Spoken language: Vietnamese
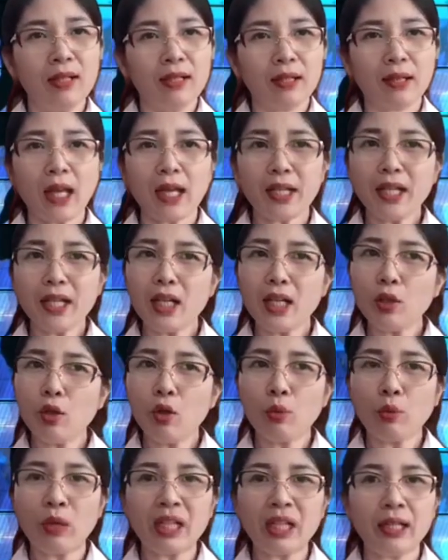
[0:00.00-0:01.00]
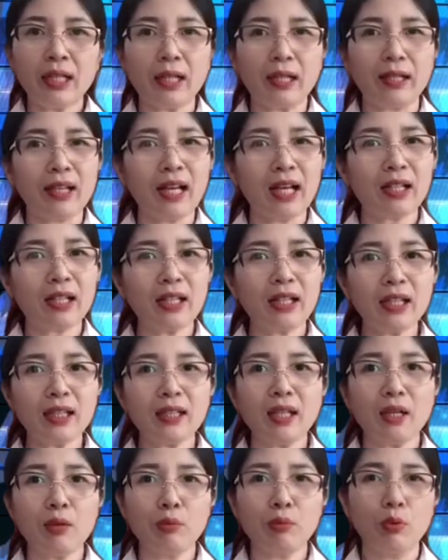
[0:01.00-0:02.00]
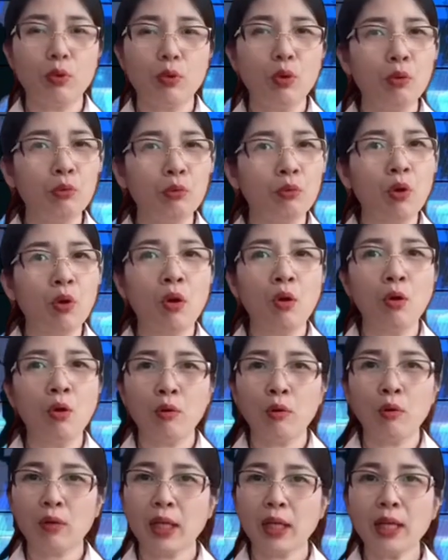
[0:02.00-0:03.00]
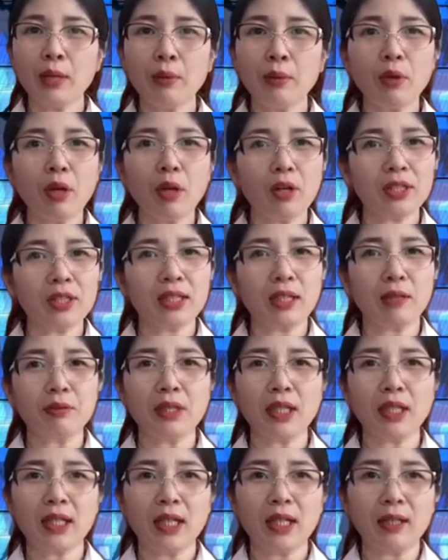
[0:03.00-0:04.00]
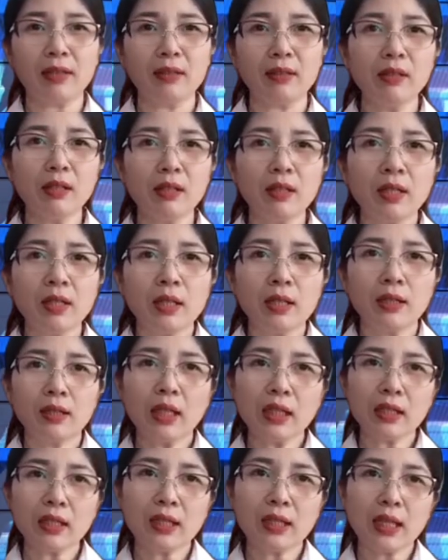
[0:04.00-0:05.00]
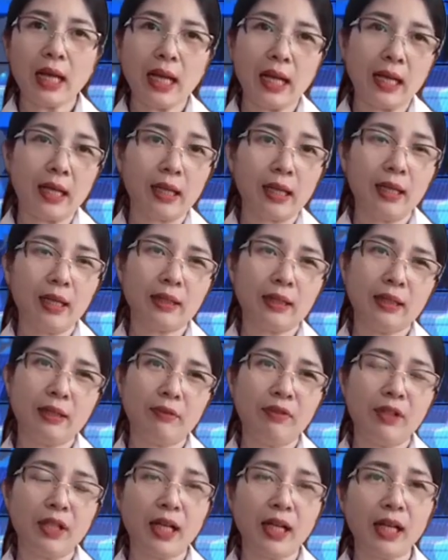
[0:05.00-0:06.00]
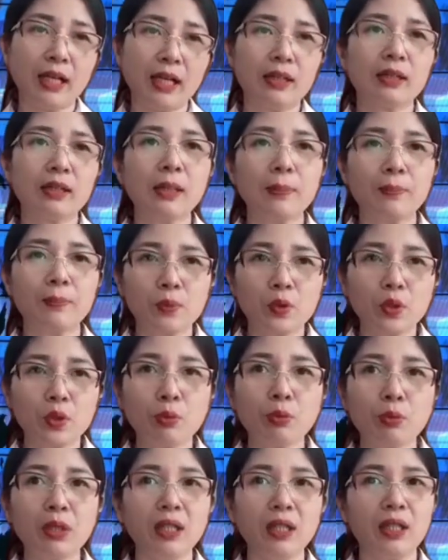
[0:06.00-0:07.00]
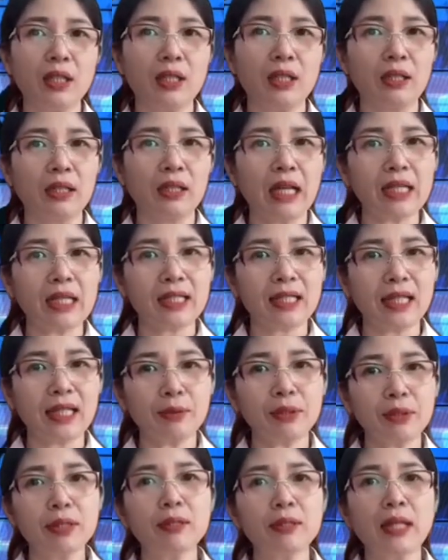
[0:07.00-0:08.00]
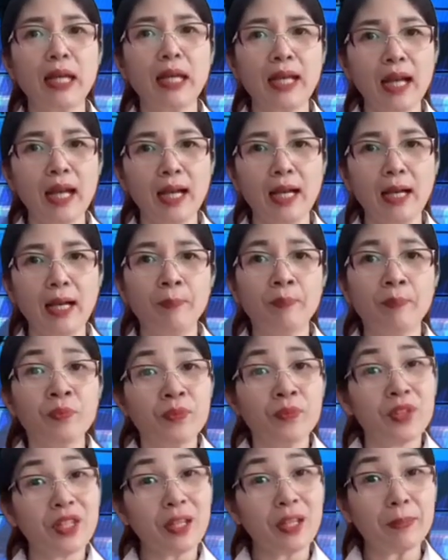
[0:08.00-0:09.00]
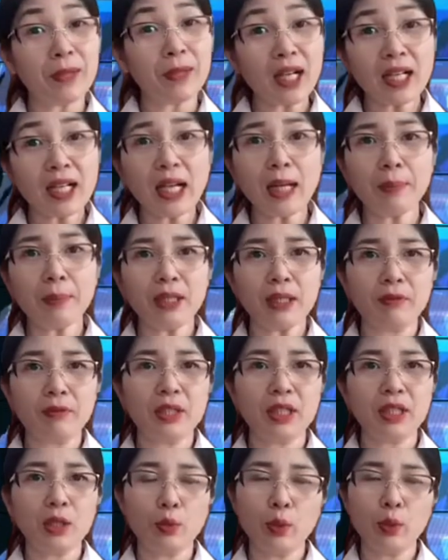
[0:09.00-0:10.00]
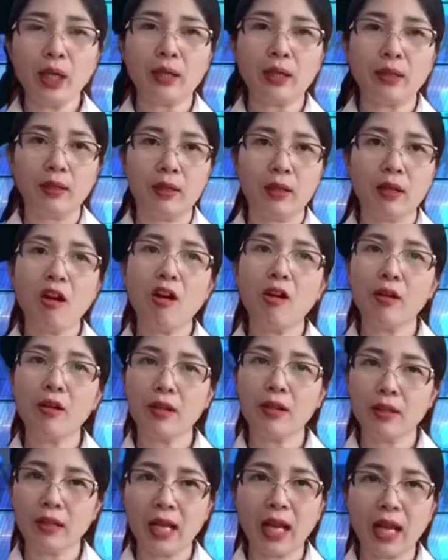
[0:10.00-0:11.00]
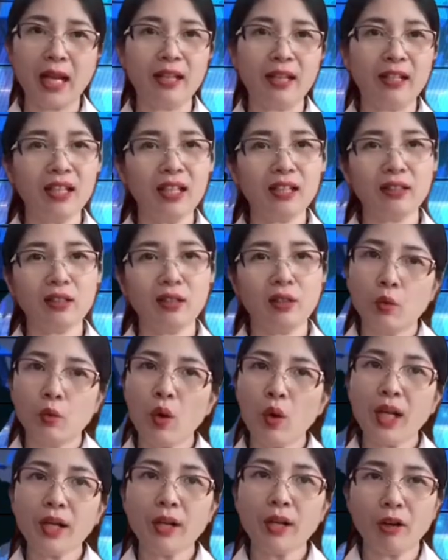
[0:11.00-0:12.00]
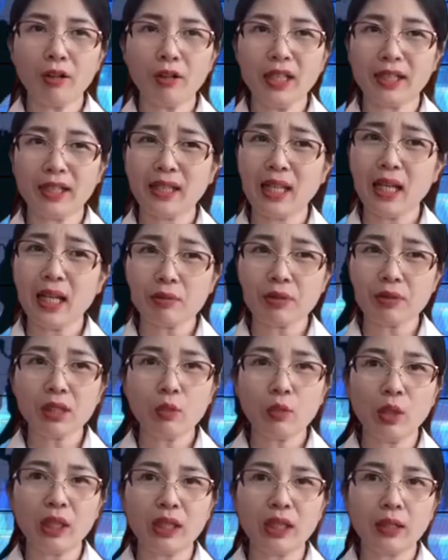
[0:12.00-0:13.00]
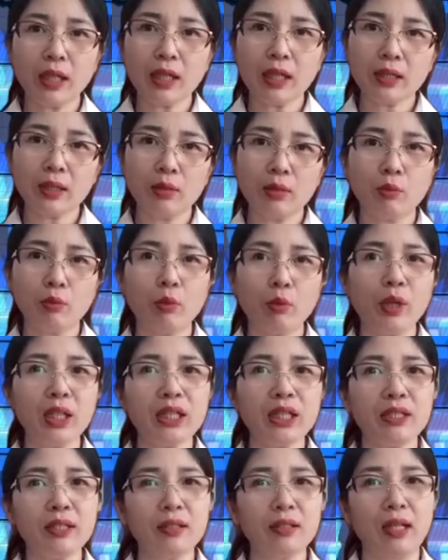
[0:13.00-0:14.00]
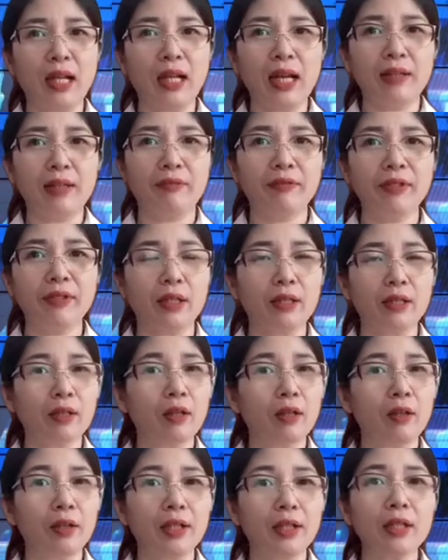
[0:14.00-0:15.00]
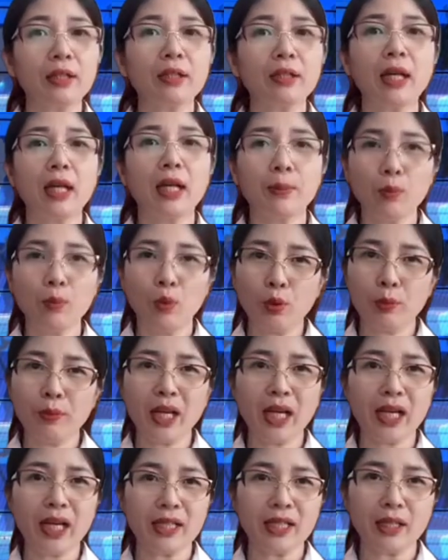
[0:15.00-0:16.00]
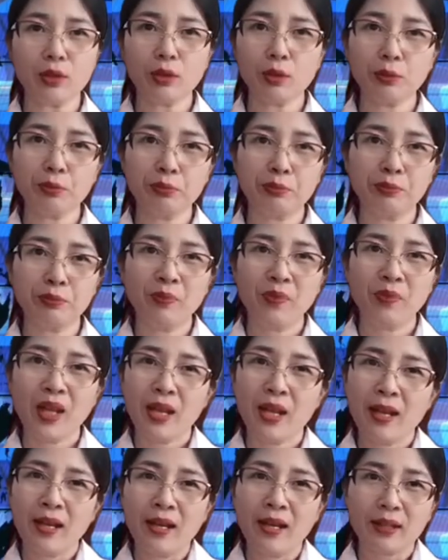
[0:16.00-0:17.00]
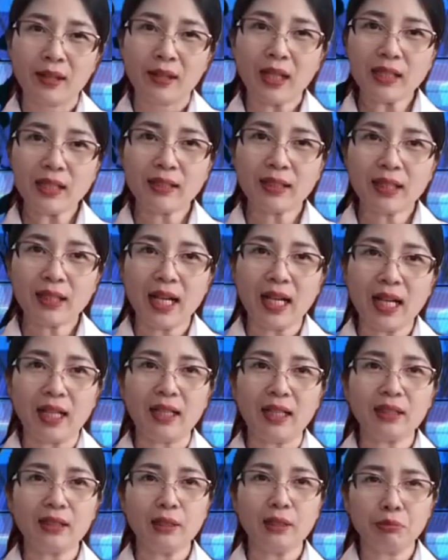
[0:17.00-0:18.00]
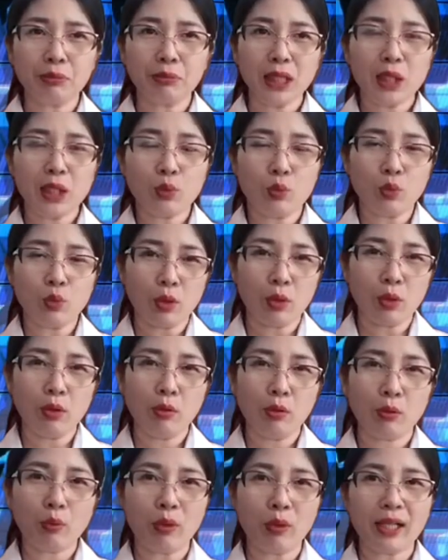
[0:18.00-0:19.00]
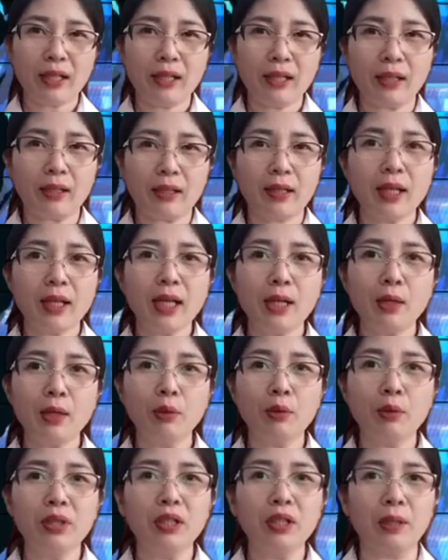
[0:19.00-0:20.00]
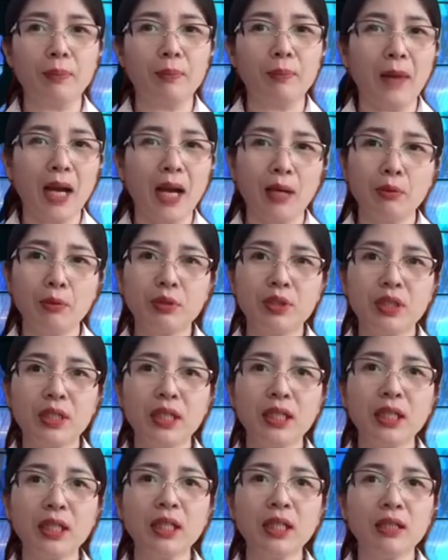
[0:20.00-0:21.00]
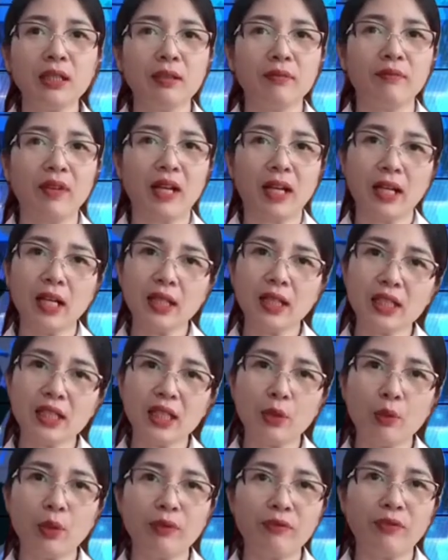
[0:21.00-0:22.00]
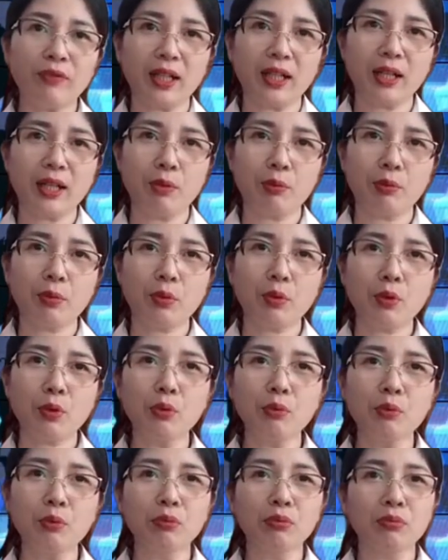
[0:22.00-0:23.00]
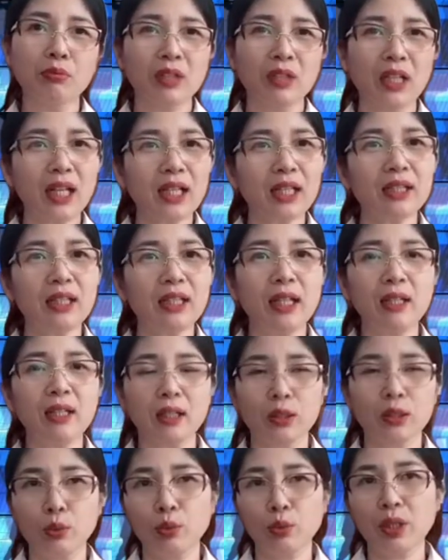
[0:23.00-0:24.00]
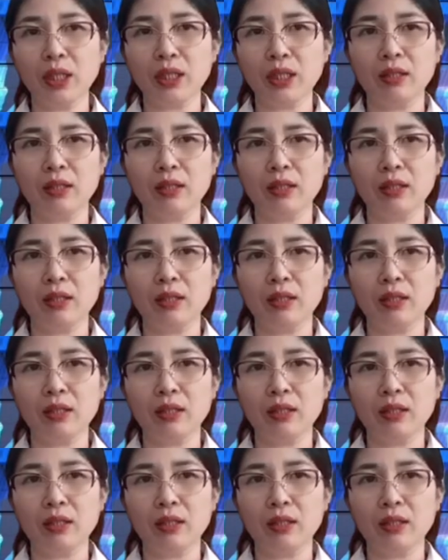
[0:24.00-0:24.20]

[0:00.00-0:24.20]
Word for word: Tại đây Ngô Quang Kiệt đã kích động ủng hộ kêu gọi giáo dân cả nước tất cả các địa phương khác tập trung người tại giáo sứ Thái Hà nhằm gây áp lực với chính quyền đòi lại đất. Qua đó để tạo dư luận tác động quay trở lại việc đòi đất tại 42 nhà chung. Tất cả các thông tin của Ngô Quang Kiệt đều được báo chí và các trang web phản động cùng các cái thế lực thù địch